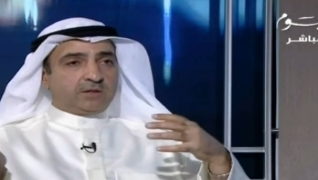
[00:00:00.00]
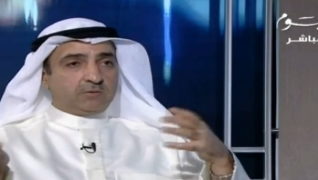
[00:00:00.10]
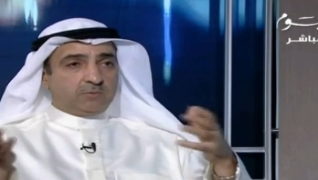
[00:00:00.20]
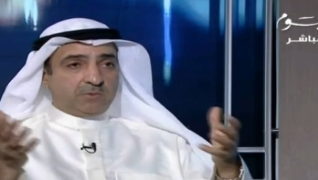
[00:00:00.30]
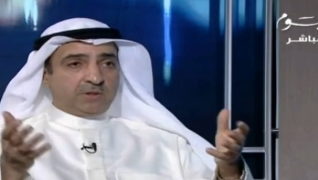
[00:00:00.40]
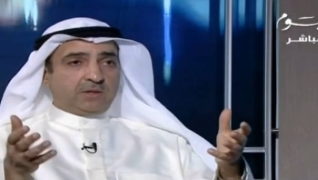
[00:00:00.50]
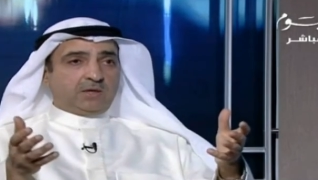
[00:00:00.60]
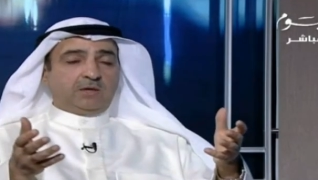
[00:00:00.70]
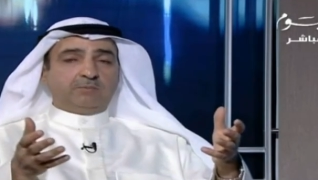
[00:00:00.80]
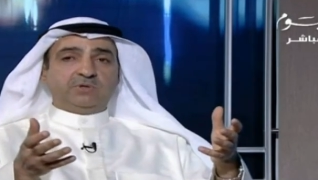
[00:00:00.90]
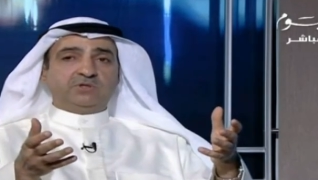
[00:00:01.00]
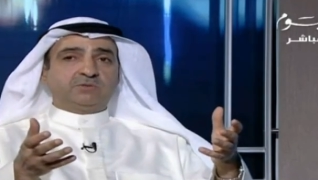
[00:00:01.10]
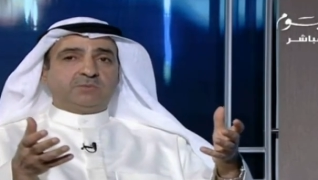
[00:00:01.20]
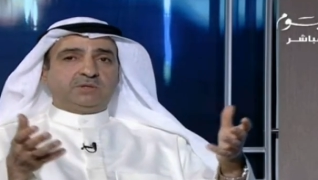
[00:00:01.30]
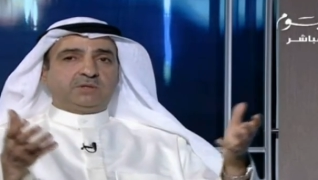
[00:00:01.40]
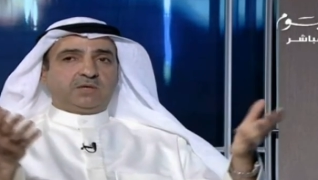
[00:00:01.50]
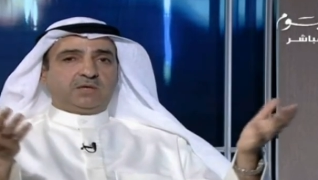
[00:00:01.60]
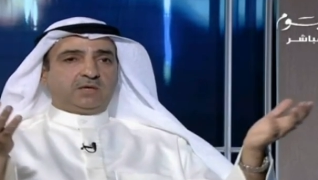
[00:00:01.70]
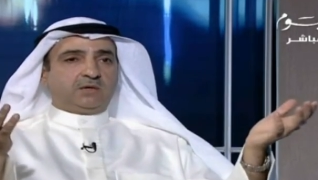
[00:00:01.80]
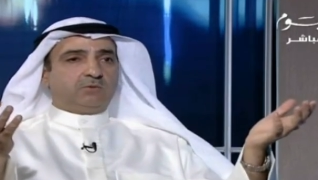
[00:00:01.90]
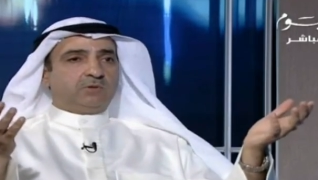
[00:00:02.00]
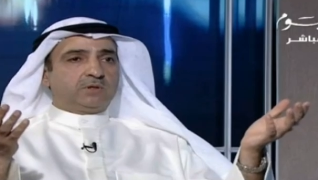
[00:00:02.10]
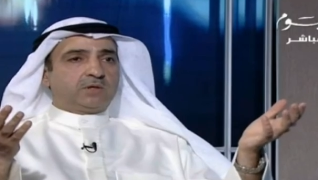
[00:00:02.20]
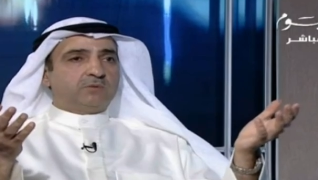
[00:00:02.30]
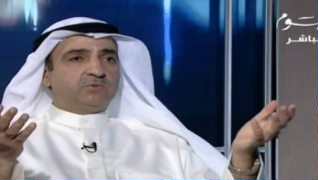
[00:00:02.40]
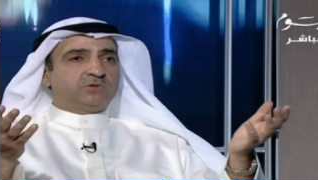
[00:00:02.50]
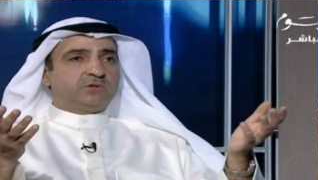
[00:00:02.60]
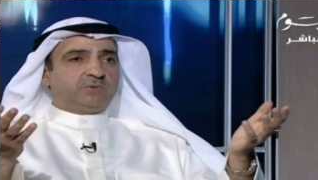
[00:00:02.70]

غير ممثلة بنسبة أقول لك 75%